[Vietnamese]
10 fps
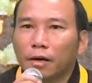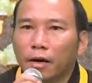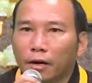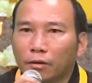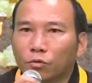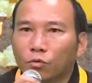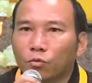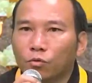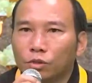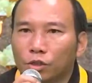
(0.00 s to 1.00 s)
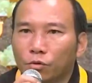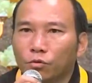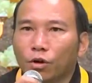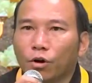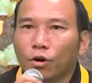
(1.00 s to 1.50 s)
hạt thú siêu
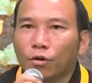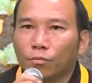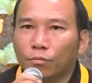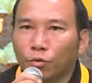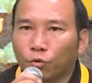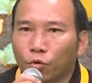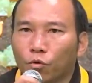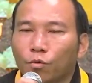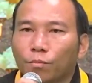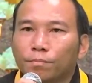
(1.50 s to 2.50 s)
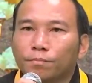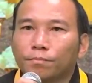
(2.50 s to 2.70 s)
nhỏ màu thú